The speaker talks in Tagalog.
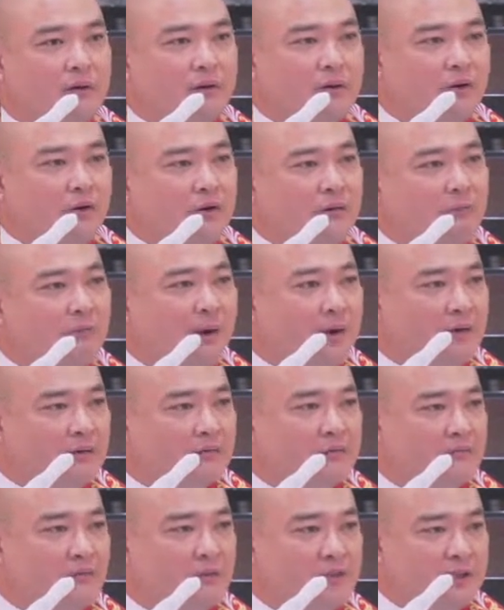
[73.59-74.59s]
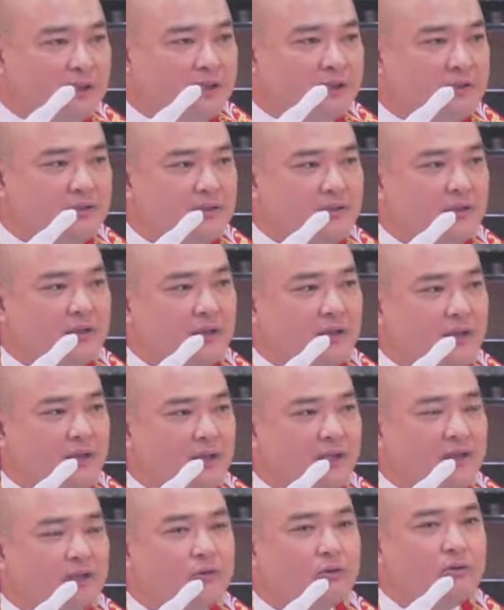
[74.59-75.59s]
go back to earth
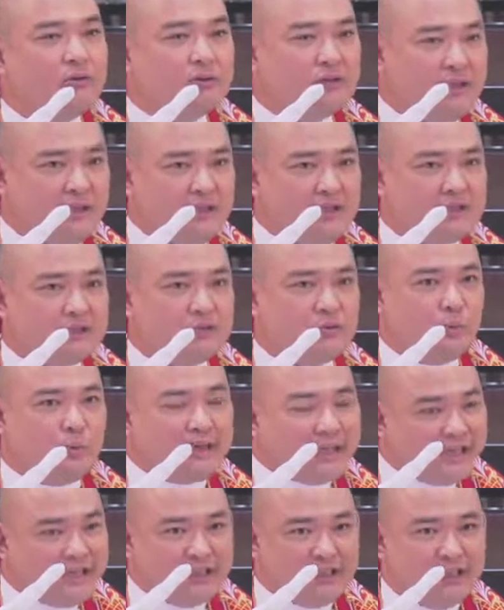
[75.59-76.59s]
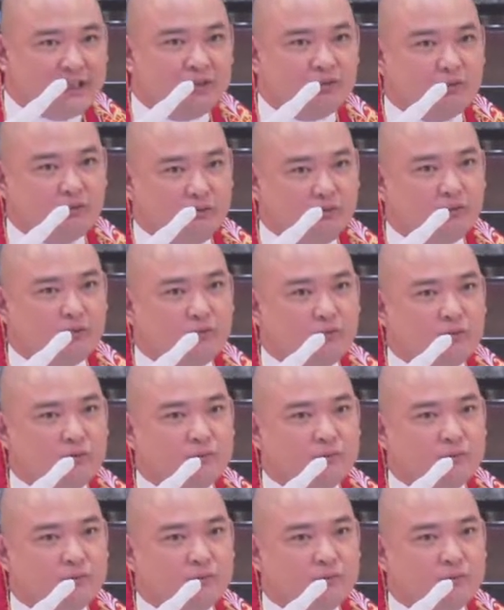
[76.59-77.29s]
and do things we really need to do.